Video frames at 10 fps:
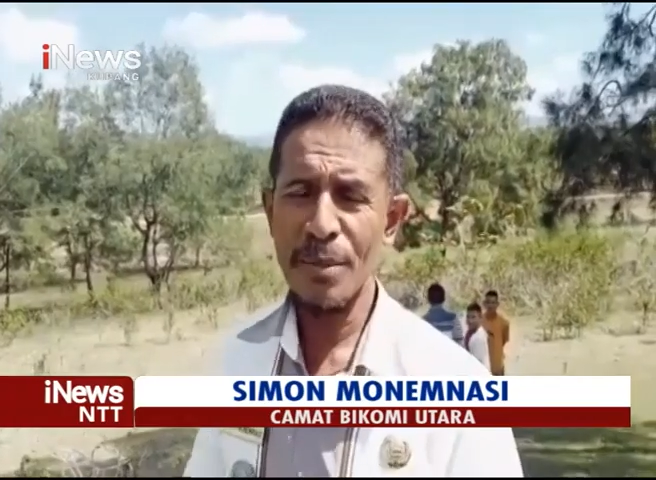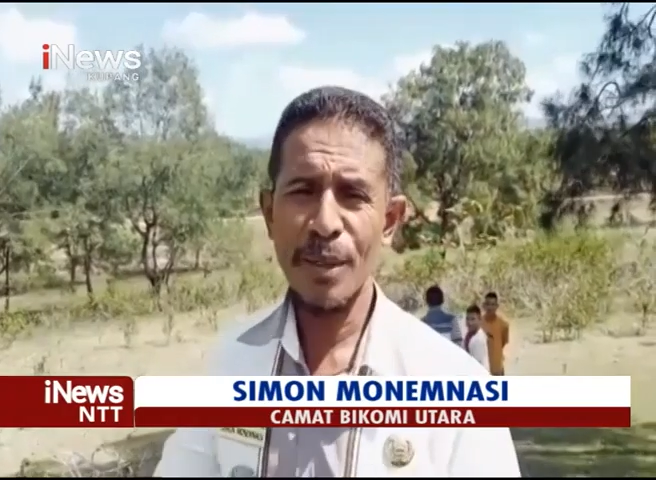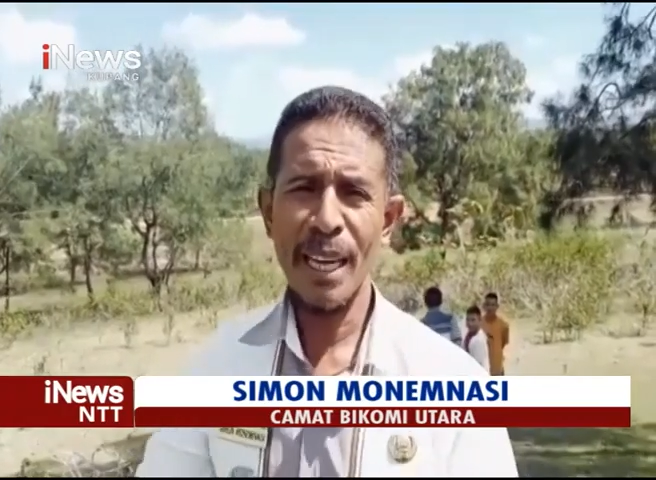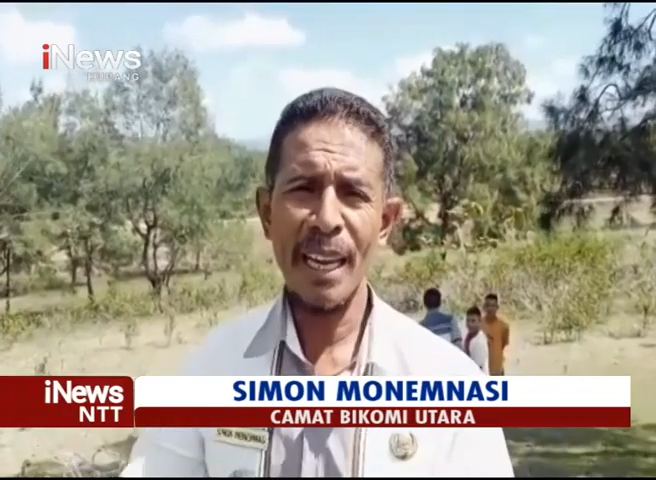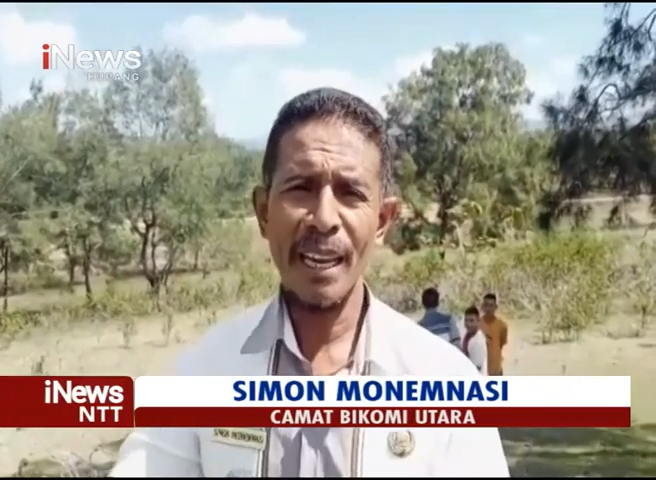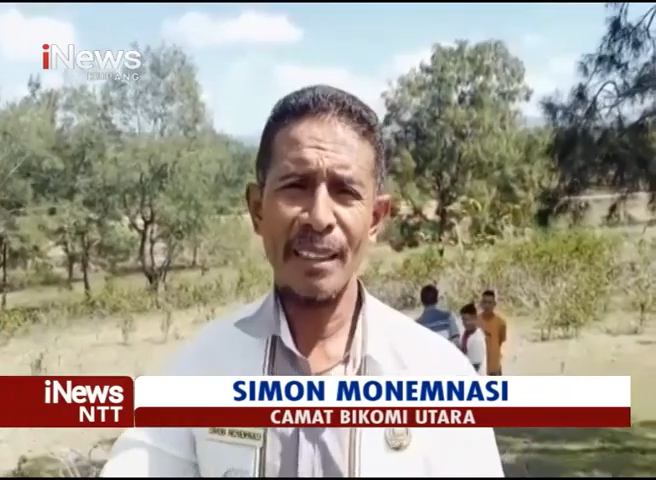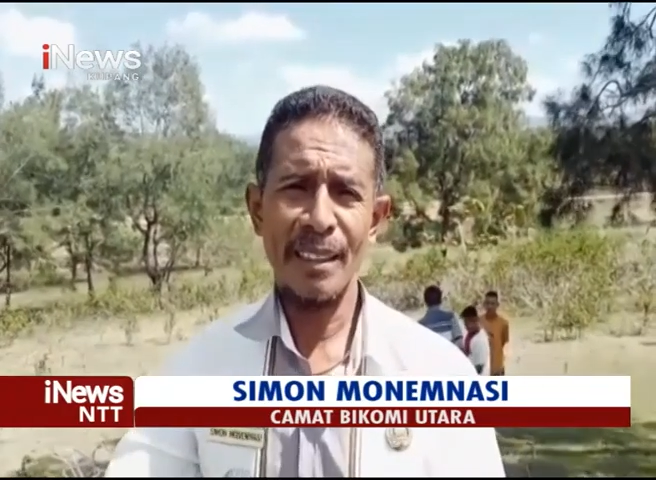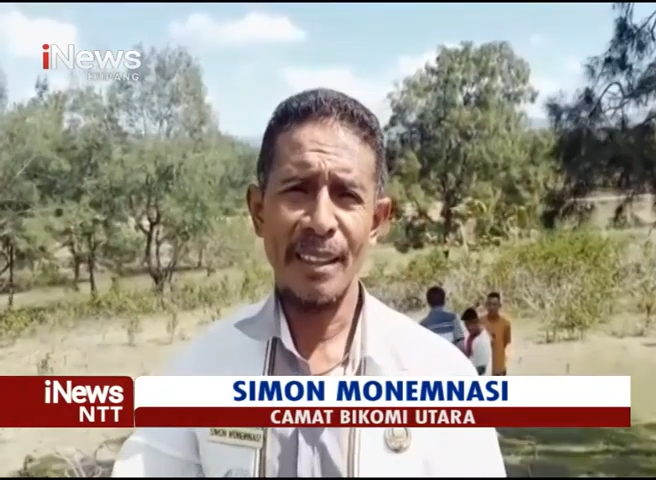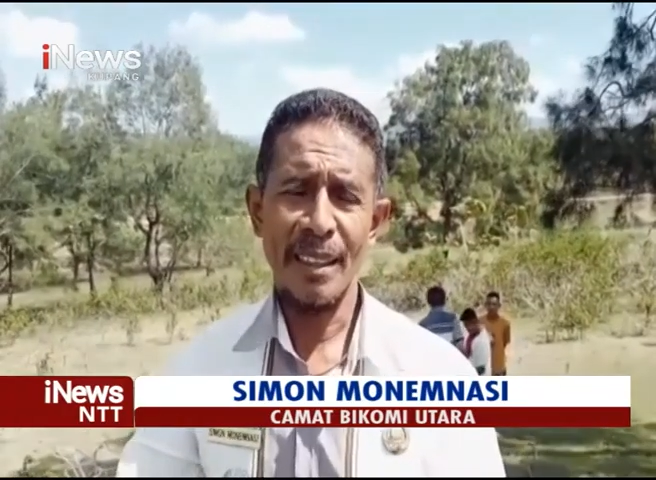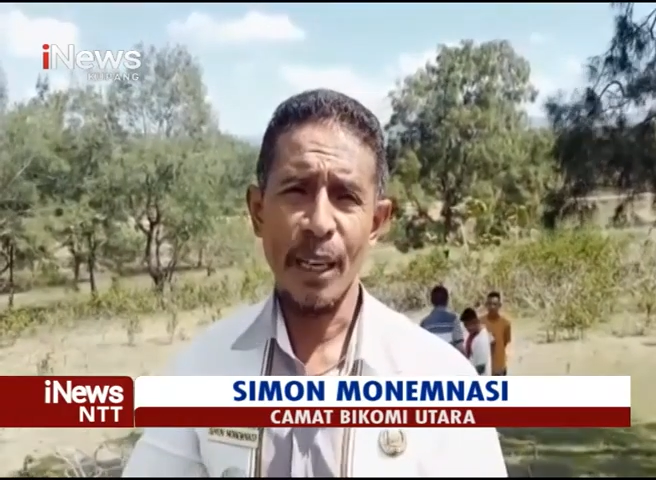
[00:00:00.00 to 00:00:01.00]
ke
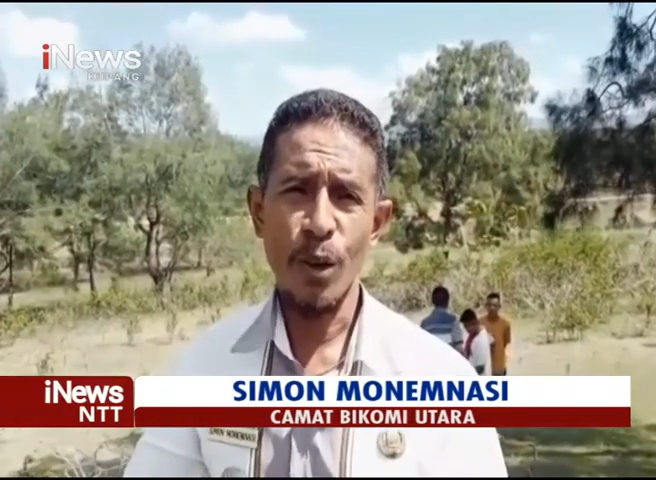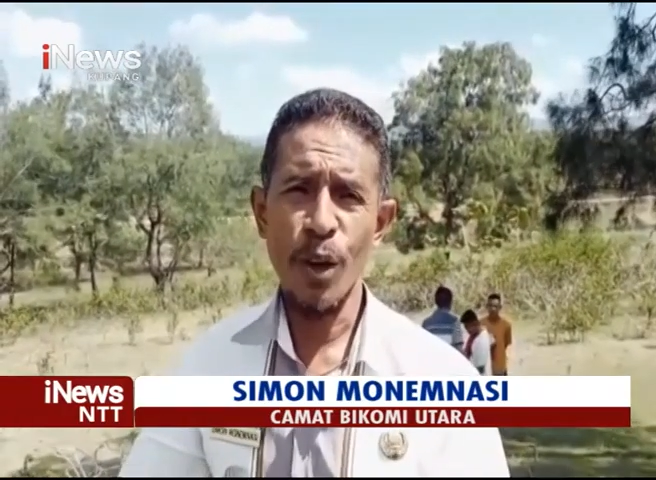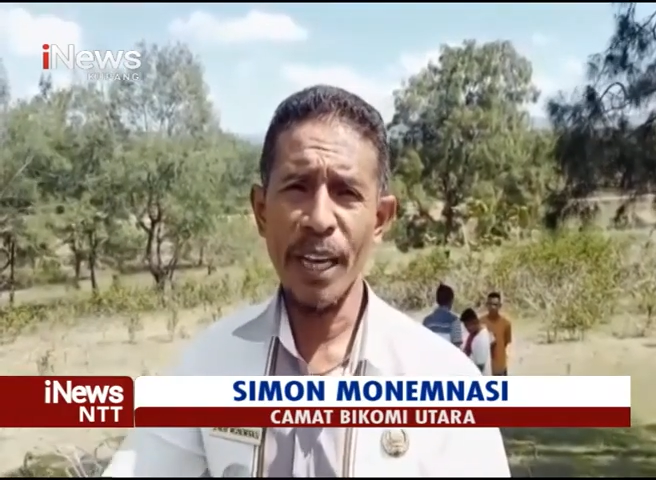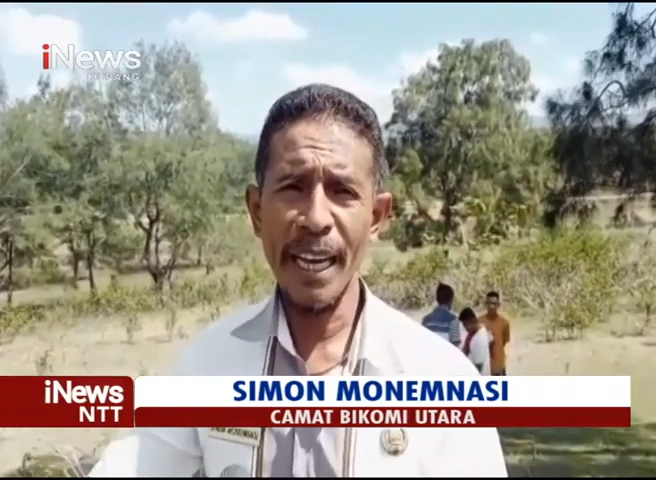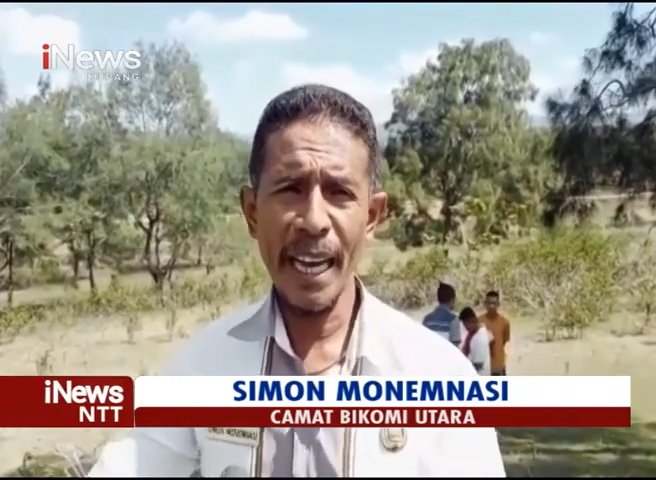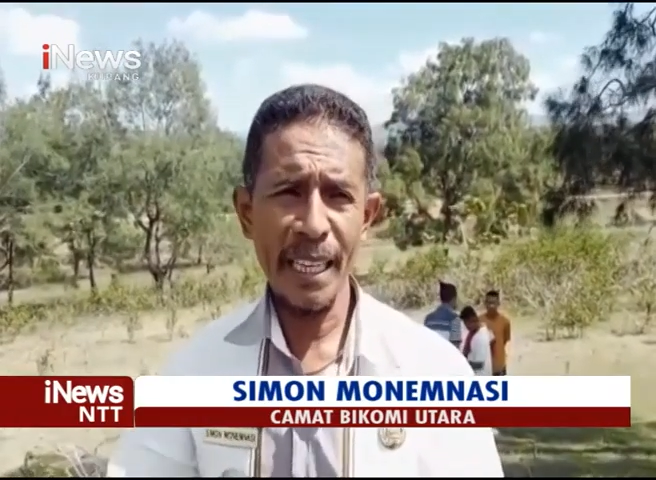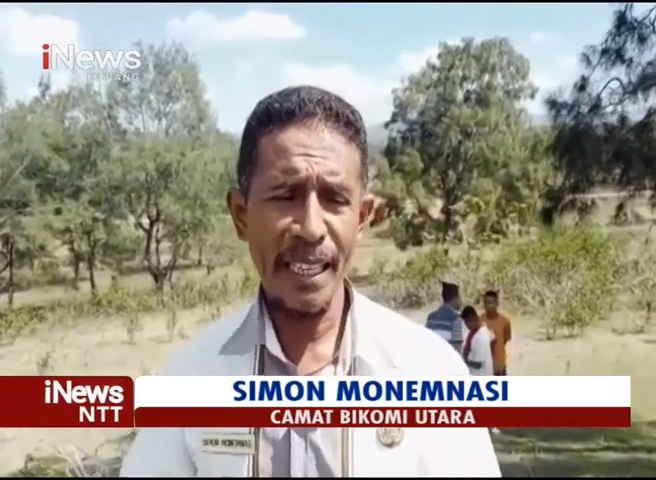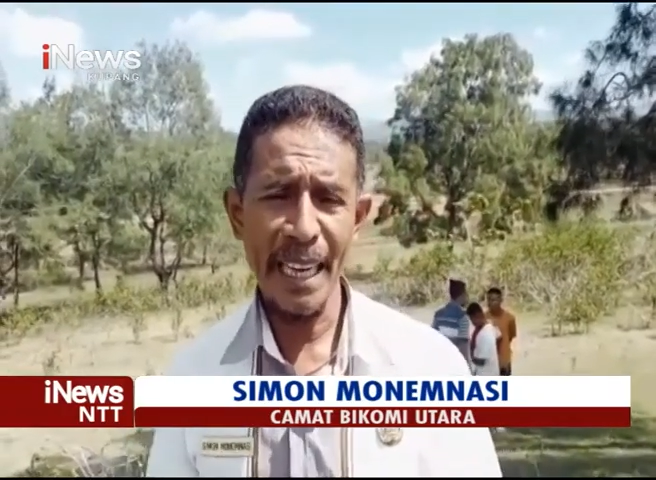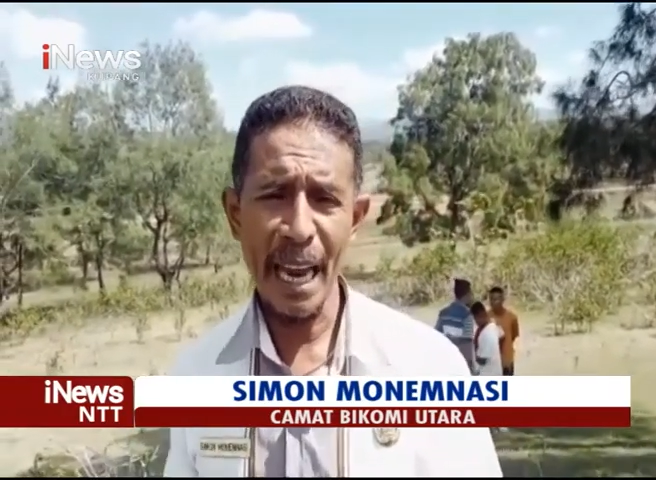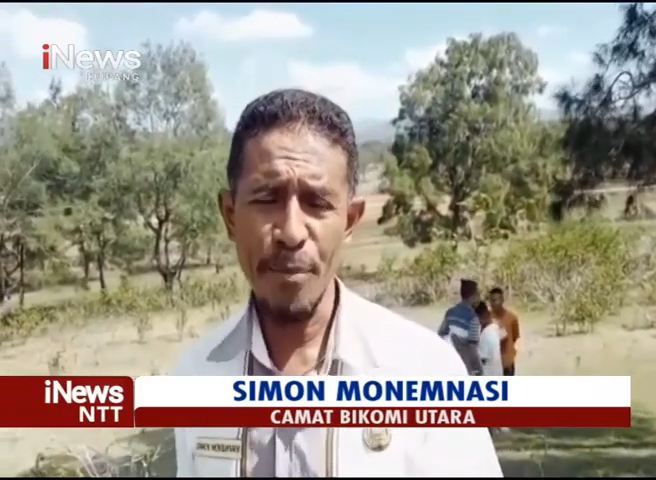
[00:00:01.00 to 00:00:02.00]
keluarga yang ada di
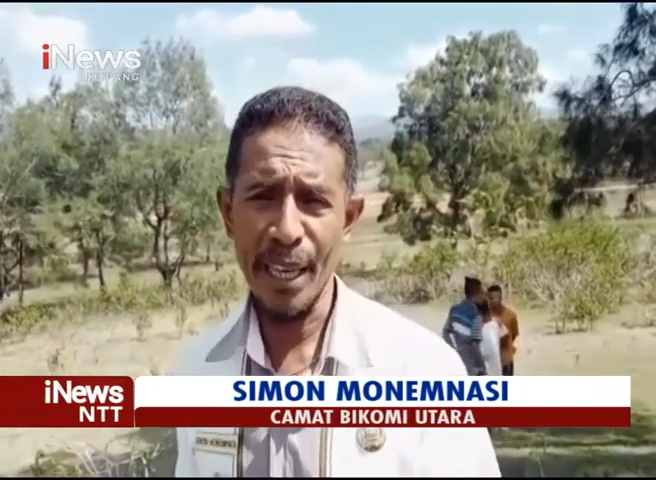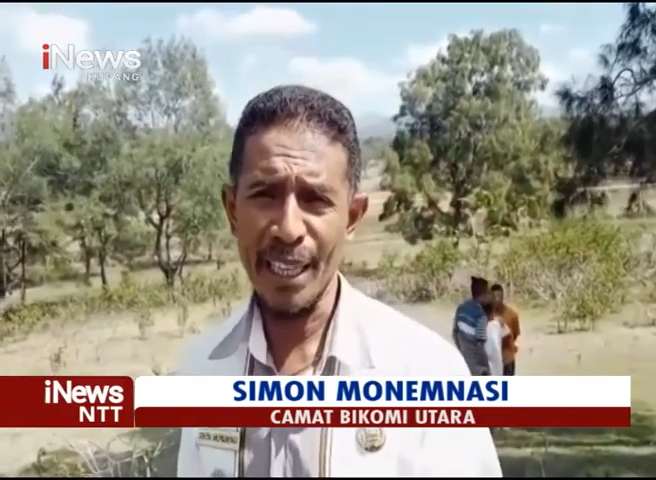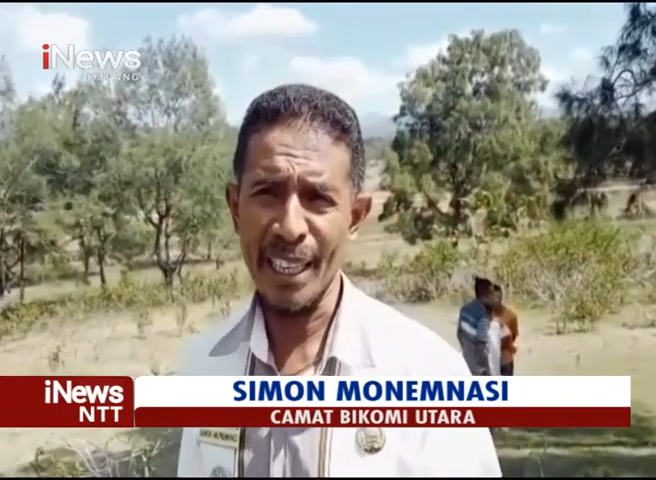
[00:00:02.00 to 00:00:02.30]
Napan.